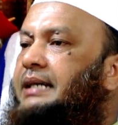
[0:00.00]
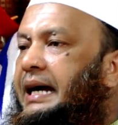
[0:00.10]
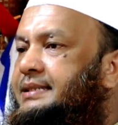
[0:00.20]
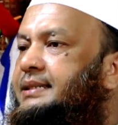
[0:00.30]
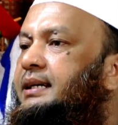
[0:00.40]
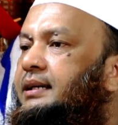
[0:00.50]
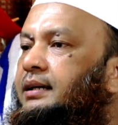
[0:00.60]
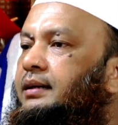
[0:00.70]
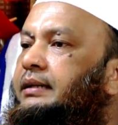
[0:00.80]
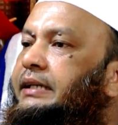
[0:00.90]
যা আছে
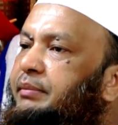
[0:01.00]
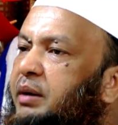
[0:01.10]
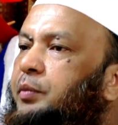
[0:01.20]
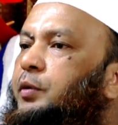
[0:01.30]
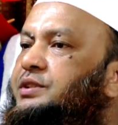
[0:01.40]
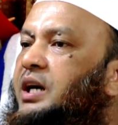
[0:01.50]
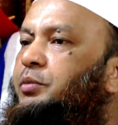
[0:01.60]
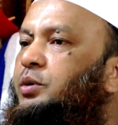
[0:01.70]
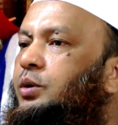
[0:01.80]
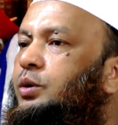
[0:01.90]
সেভাবে
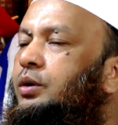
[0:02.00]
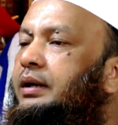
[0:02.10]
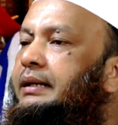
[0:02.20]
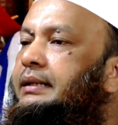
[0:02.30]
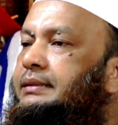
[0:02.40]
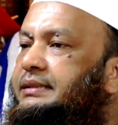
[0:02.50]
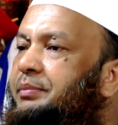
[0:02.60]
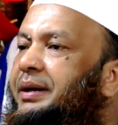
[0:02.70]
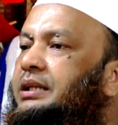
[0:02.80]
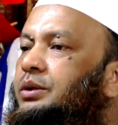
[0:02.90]
উপস্থাপন করুন
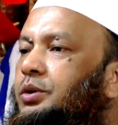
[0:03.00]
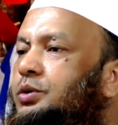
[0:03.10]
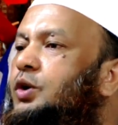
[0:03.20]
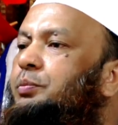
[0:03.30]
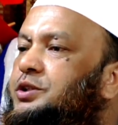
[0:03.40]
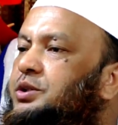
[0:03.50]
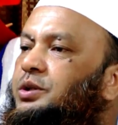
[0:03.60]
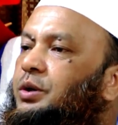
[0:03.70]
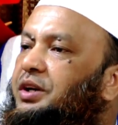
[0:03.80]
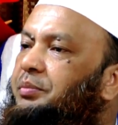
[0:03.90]
যে ব্যক্তি ওটুকু
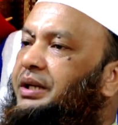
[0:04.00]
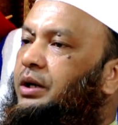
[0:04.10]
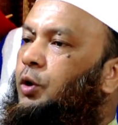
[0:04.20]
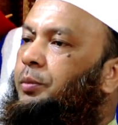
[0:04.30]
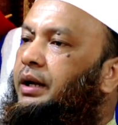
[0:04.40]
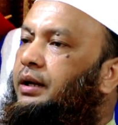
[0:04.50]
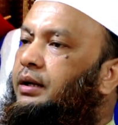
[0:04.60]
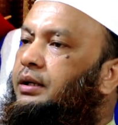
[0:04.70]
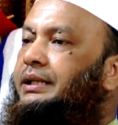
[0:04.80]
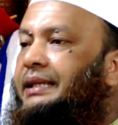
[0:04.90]
পছন্দ করে বিয়ে করবে
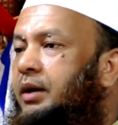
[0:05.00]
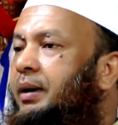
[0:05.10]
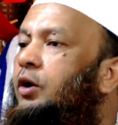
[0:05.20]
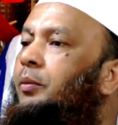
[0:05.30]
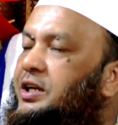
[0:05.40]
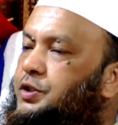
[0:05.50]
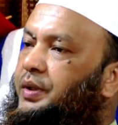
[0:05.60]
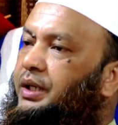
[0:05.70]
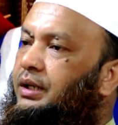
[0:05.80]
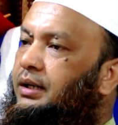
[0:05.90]
সে তাকে
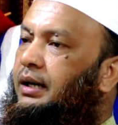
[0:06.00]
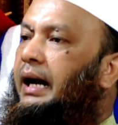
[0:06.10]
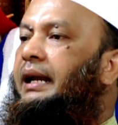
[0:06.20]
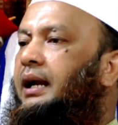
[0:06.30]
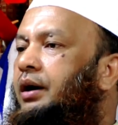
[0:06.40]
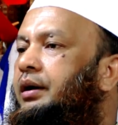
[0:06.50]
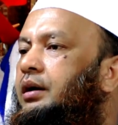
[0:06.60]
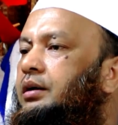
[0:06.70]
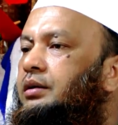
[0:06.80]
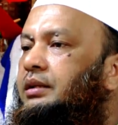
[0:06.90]
ভালোবাসবে আর না হয়
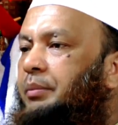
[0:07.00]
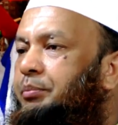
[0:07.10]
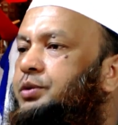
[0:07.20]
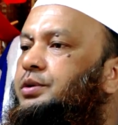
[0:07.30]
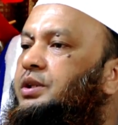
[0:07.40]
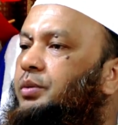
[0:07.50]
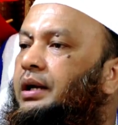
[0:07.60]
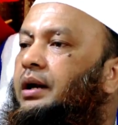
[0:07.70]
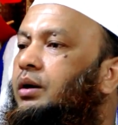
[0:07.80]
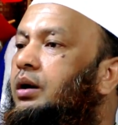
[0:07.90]
দাম্পত্য
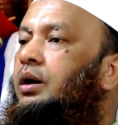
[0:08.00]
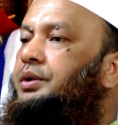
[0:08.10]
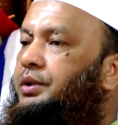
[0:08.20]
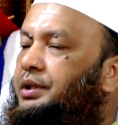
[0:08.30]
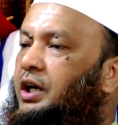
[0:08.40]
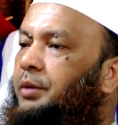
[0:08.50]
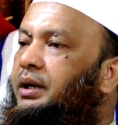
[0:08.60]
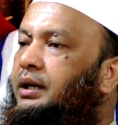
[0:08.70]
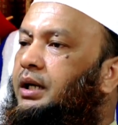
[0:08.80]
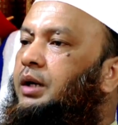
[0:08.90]
জীবনে কলহ তৈরি
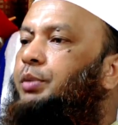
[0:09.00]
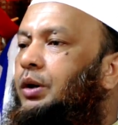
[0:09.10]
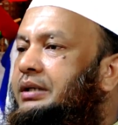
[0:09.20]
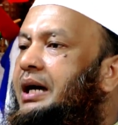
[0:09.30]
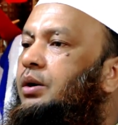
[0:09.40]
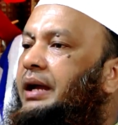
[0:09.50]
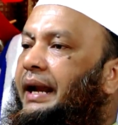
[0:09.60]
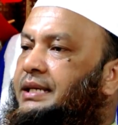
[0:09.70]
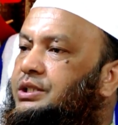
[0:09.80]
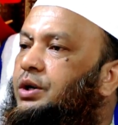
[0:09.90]
হবে
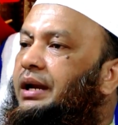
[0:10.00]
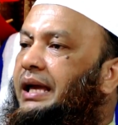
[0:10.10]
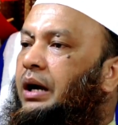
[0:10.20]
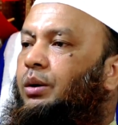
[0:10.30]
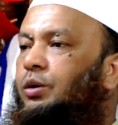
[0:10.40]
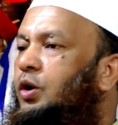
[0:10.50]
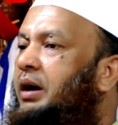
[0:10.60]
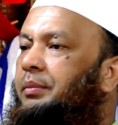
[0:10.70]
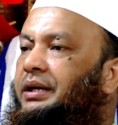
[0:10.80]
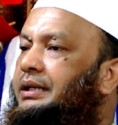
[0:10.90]
প্রতারণায় আশ্রয় নেয়া
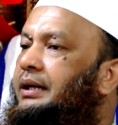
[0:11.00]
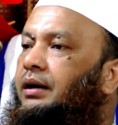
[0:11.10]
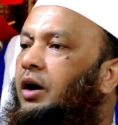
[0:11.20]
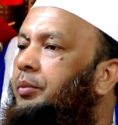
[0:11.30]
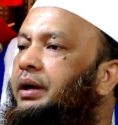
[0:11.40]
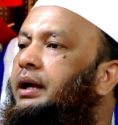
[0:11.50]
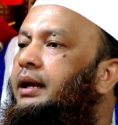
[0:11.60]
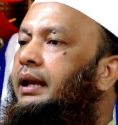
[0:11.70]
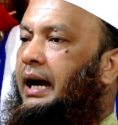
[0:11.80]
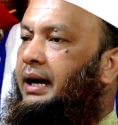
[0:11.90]
কোনোভাবে ঠিক হবে
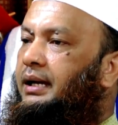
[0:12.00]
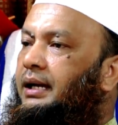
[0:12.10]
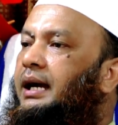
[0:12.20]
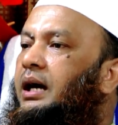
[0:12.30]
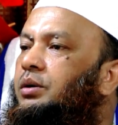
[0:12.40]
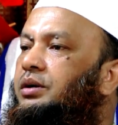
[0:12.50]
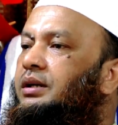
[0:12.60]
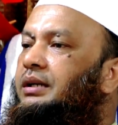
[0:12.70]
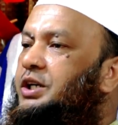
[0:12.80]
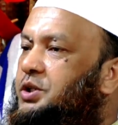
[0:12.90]
না কারণ
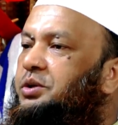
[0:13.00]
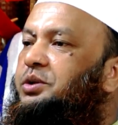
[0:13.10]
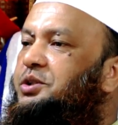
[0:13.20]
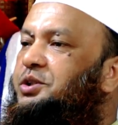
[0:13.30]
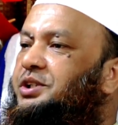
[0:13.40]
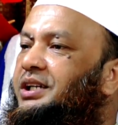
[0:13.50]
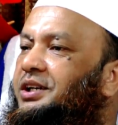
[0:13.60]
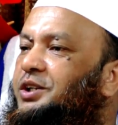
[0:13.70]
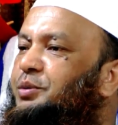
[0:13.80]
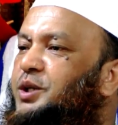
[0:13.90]
এ সৌন্দর্য সে
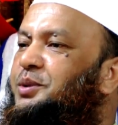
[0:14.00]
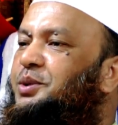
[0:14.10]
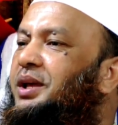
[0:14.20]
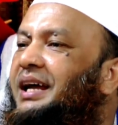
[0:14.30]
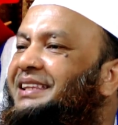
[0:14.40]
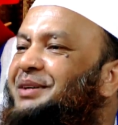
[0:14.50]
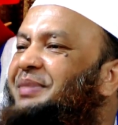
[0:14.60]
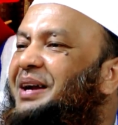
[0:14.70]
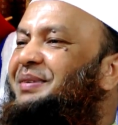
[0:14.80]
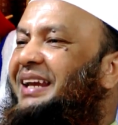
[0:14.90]
সবসময় ধরে রাখতে
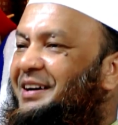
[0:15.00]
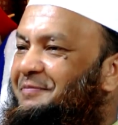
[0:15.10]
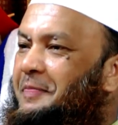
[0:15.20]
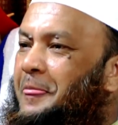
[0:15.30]
পারবে না